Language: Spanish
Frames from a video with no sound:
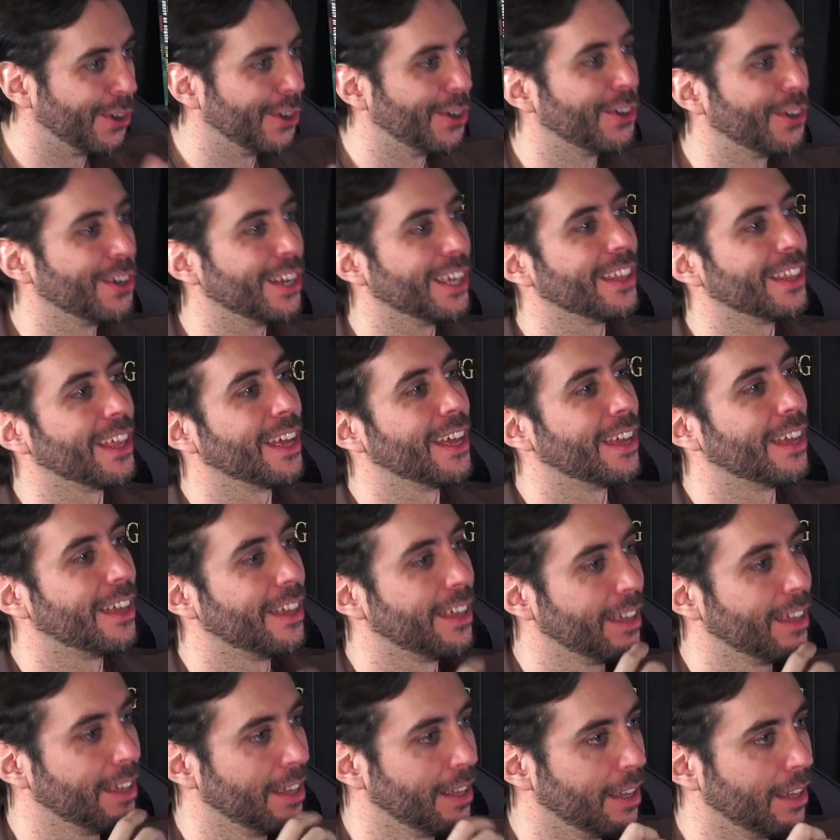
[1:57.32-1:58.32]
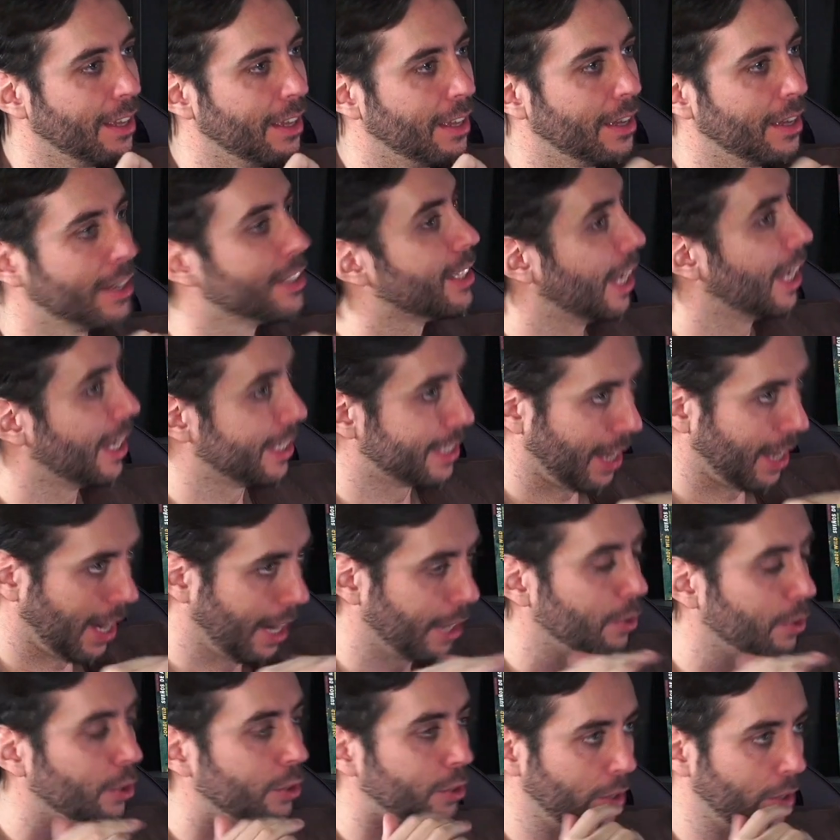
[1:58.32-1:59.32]
Sí, pero ahora se las están cargando, ¿eh? Cada
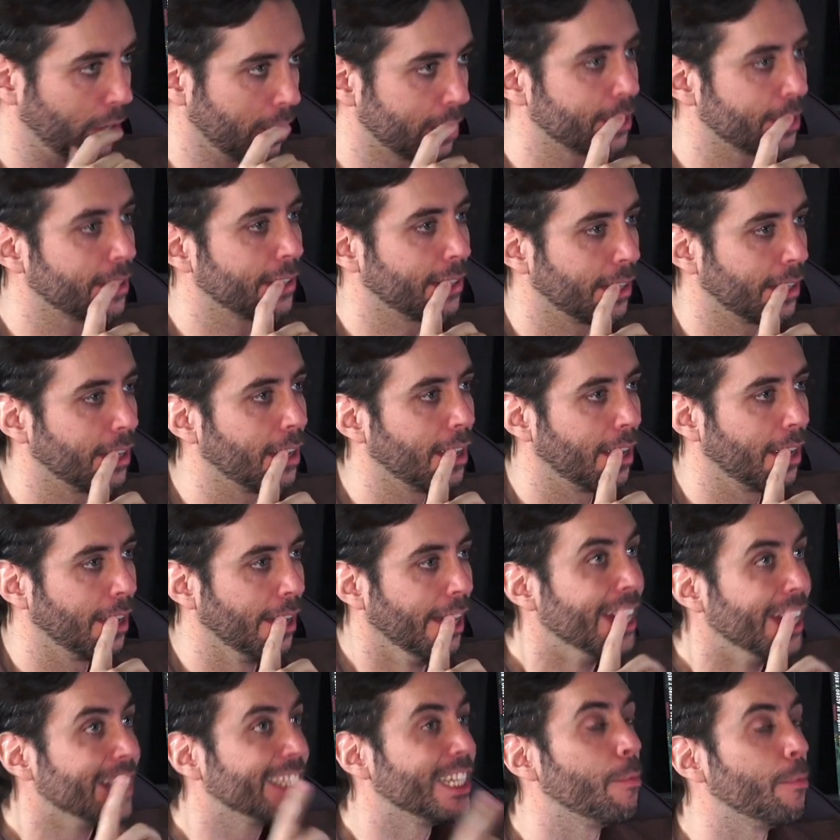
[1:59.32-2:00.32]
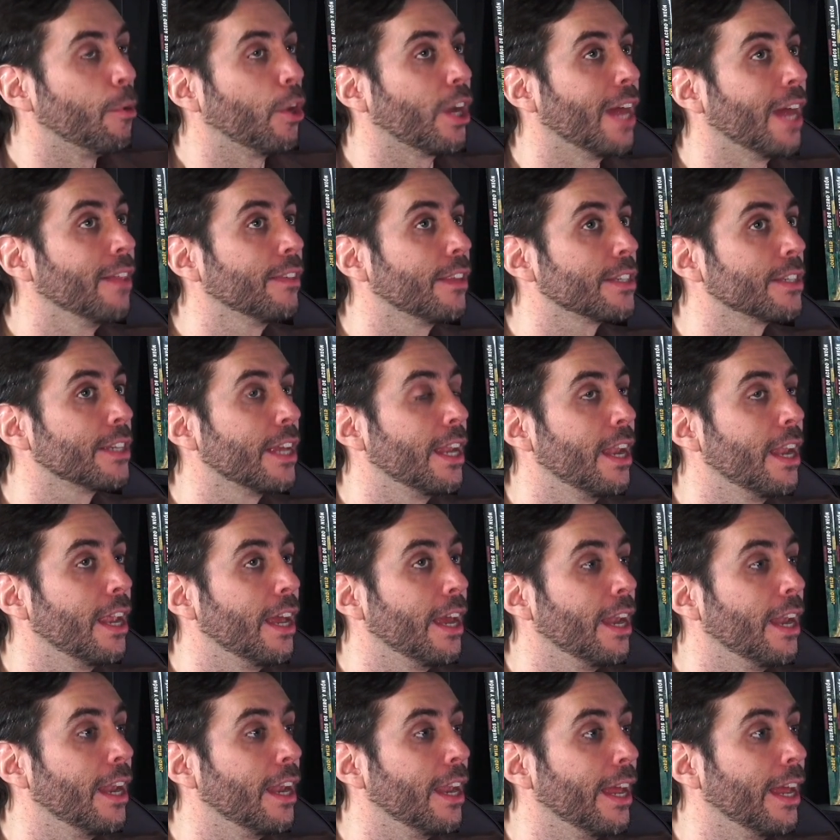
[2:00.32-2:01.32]
vez está más complicado. Sí, pero que antes
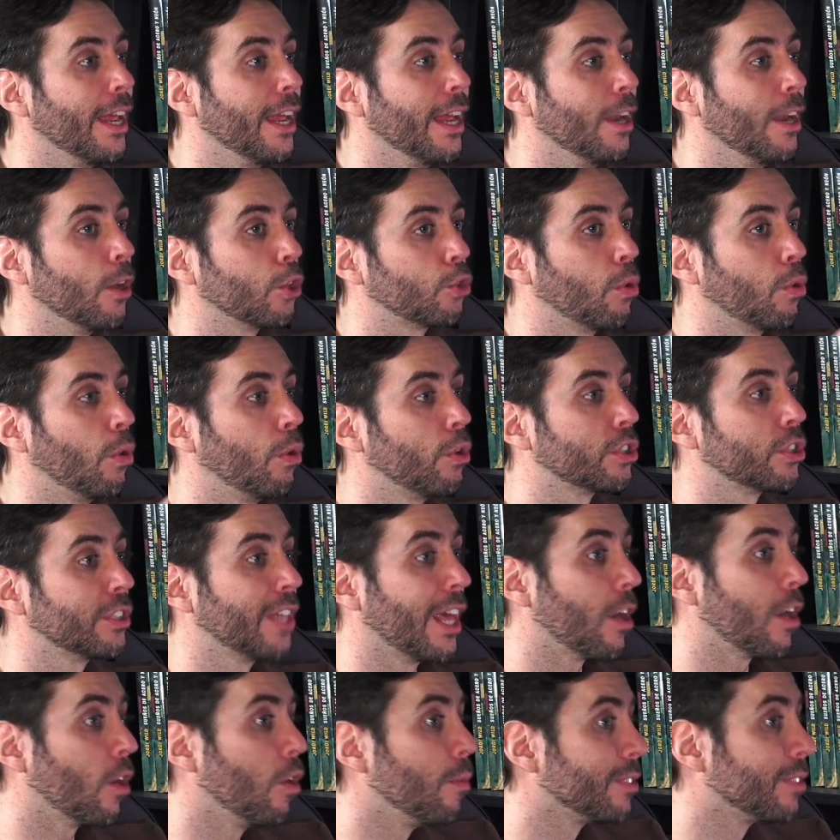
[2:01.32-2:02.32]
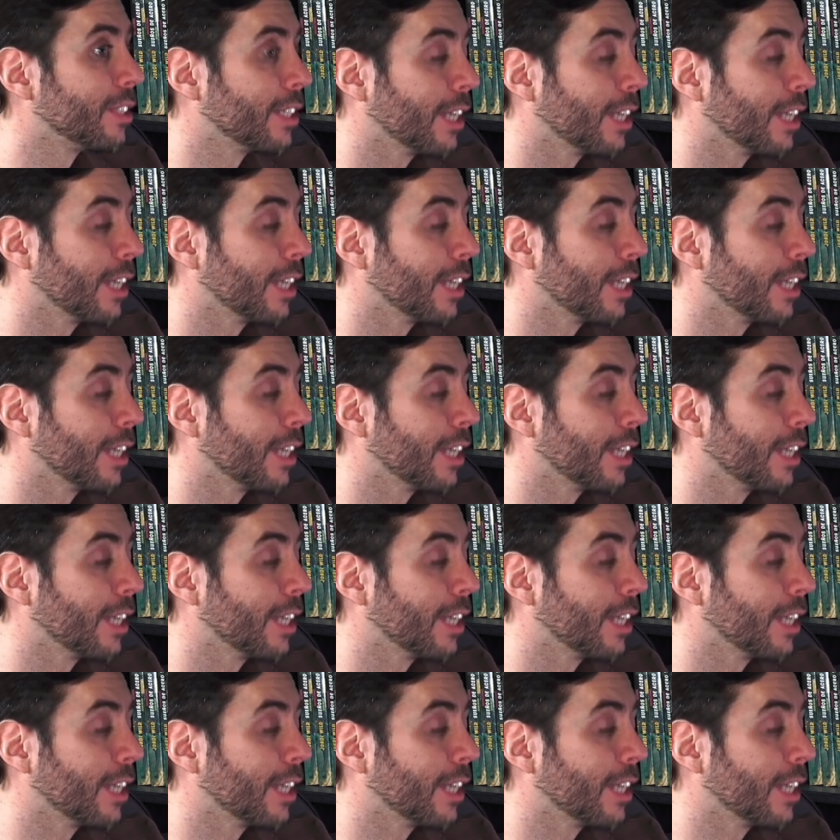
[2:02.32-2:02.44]
eh, los juegos de ROMs